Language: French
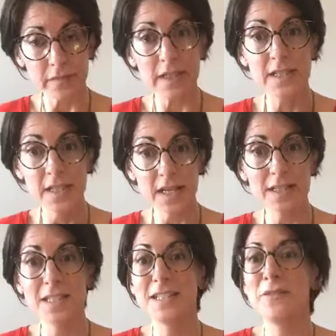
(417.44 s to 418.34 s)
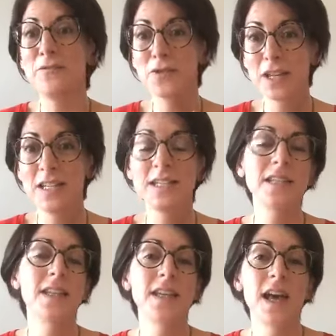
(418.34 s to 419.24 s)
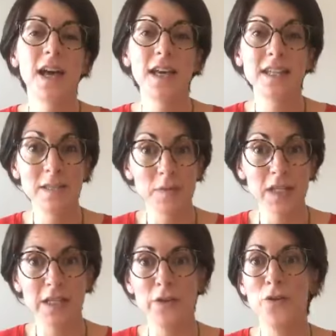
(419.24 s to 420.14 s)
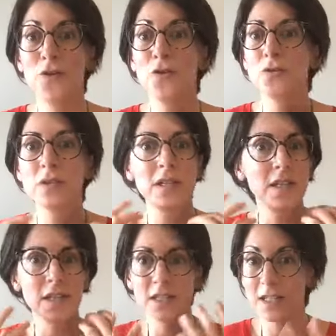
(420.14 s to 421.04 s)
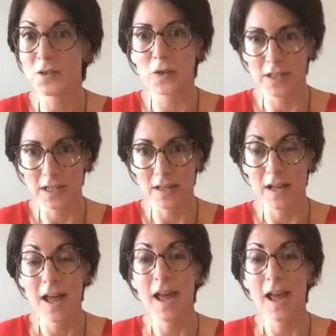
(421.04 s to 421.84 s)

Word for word: certes, j'étais focalisée à aider mes clientes et j'adorais ça,